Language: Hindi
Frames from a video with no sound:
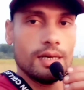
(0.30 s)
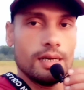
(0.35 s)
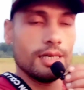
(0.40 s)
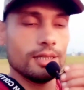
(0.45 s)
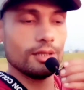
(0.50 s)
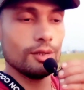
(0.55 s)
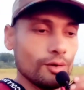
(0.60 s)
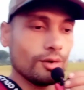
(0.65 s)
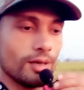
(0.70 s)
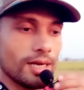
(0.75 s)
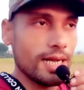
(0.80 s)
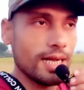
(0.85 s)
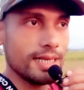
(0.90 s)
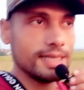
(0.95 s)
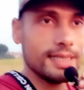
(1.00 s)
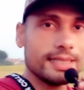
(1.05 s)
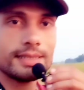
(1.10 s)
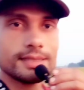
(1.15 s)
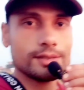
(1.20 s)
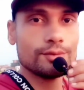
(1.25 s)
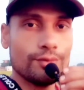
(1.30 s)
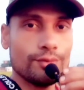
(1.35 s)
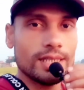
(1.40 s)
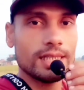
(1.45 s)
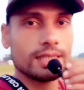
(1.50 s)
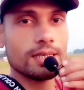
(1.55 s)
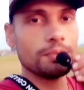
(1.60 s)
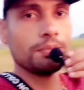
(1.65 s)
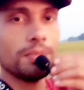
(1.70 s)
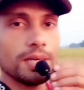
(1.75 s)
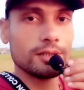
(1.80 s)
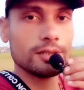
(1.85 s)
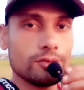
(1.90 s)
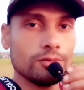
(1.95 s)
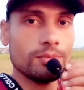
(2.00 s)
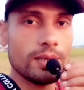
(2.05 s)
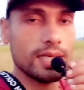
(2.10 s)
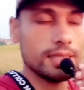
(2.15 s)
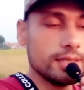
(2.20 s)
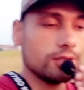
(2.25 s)
हेलो गाइस वेलकम बैक
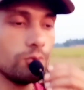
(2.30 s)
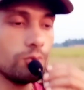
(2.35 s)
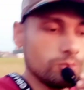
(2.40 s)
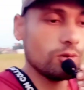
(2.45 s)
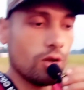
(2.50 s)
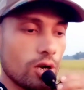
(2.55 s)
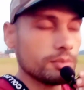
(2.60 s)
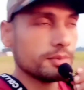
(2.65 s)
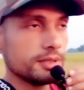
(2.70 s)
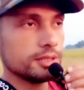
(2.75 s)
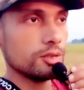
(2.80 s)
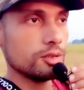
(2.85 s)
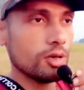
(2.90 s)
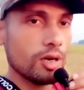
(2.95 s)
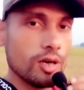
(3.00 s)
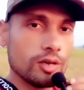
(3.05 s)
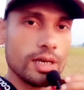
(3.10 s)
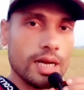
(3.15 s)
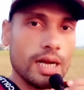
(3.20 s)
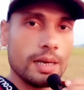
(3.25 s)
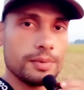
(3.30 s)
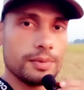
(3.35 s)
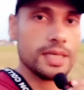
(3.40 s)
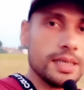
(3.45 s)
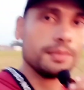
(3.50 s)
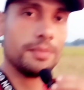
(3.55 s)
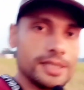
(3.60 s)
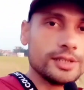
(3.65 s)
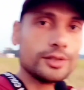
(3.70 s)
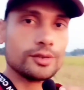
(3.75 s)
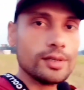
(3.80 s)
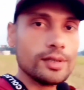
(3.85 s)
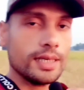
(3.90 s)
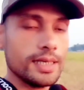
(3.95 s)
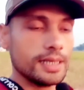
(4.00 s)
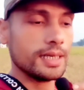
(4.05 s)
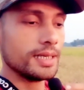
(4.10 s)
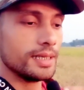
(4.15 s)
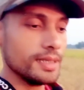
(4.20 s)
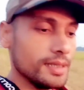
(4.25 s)
टू माय न्यू ब्लॉग वीडियो और अभी मैं जो
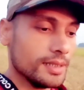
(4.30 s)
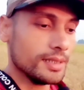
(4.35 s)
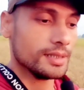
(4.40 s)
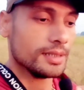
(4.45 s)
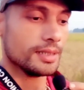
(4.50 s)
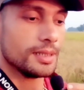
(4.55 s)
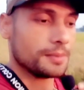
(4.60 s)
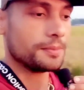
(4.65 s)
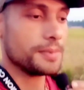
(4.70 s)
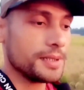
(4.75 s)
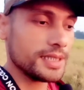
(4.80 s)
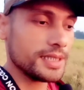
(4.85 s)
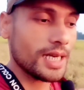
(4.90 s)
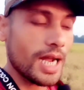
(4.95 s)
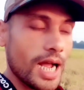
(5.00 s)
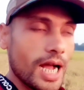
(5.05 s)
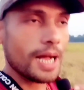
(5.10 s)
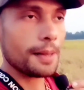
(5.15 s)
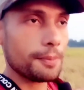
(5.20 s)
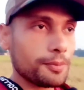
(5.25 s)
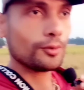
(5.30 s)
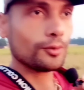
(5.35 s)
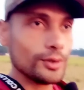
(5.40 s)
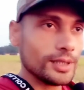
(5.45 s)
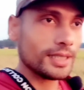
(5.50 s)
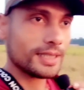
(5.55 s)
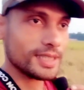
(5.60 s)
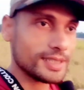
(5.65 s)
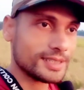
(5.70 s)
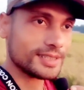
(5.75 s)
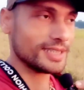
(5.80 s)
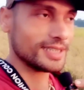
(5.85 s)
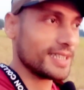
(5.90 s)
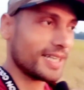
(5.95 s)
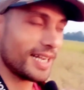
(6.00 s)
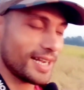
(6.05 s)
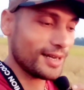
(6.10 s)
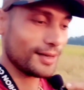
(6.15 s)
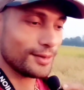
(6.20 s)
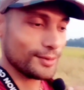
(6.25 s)
है फिर आपको लेके चल
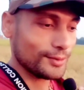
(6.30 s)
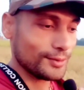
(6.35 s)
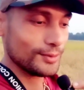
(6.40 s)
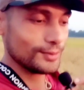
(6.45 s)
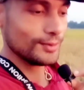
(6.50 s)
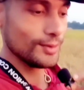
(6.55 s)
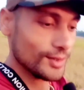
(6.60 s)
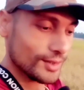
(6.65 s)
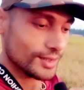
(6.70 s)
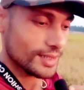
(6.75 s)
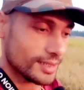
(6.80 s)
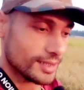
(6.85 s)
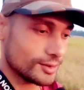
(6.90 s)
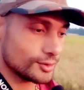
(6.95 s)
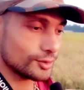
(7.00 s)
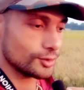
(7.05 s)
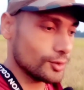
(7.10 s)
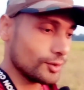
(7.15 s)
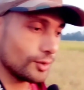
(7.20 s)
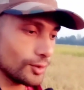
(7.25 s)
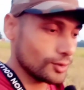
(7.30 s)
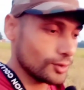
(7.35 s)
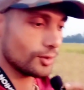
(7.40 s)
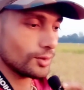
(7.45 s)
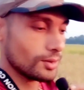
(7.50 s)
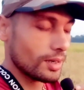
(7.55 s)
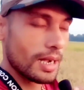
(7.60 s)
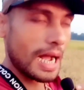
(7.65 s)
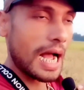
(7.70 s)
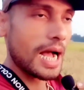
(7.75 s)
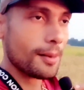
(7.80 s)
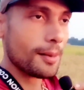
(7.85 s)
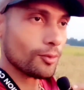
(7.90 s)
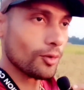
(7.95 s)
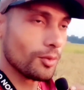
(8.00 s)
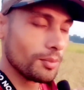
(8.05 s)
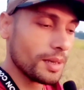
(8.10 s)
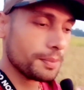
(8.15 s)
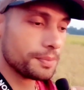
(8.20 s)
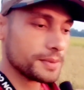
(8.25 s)
रहा हूँ जो
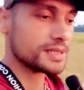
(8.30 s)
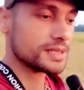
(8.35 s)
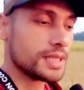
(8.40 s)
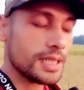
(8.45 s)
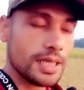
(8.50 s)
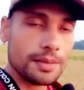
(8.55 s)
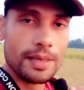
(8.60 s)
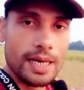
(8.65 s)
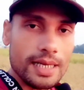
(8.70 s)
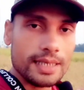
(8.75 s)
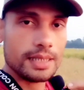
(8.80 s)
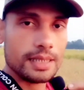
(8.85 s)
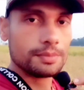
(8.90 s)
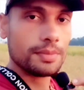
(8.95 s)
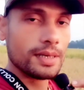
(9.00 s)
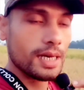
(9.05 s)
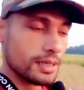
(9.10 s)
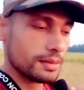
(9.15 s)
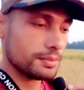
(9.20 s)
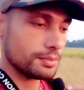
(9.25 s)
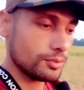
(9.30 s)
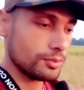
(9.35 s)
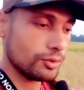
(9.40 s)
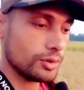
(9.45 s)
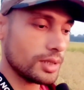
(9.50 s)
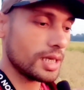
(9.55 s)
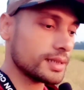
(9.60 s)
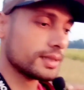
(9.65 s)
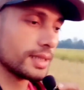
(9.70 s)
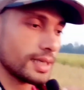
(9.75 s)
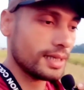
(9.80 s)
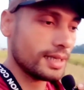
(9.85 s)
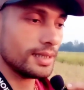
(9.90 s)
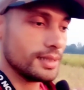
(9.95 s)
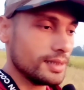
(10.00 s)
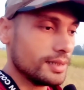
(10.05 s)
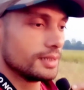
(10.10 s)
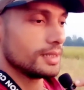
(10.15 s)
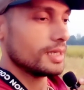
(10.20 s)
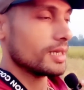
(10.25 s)
आपको मैं पिछले बार एक बार बोला था
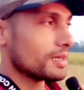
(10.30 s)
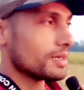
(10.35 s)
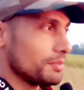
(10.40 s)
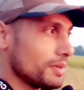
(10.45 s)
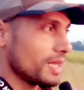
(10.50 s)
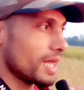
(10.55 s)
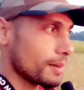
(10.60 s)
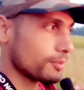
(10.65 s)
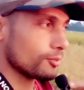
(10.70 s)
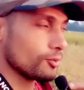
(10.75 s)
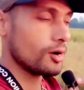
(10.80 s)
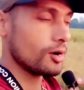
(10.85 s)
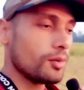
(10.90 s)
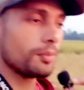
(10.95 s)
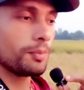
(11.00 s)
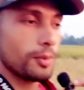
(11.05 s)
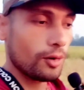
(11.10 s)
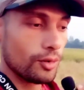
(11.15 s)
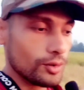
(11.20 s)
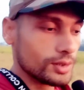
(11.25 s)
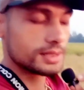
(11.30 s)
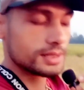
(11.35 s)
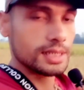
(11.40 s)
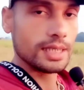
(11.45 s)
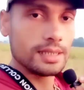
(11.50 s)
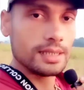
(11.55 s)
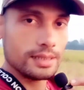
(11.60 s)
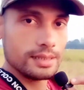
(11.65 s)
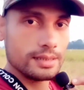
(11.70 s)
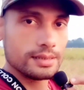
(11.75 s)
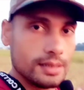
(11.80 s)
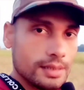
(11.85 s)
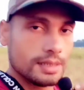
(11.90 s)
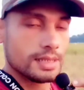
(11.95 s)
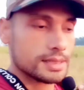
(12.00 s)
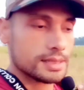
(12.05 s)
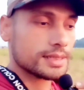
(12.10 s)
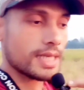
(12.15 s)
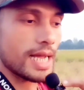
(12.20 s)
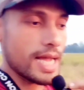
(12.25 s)
कि मैं आपको बहुत जल्द
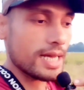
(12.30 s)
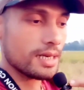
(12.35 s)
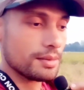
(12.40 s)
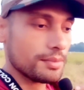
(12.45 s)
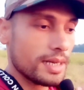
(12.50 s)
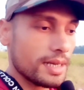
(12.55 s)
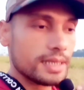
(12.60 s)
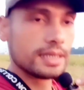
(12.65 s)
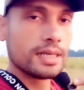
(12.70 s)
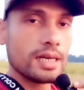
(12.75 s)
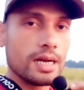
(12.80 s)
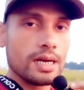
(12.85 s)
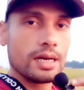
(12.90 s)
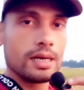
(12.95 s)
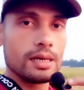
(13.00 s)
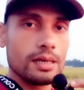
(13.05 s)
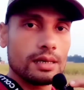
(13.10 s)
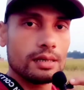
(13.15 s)
शायर माई का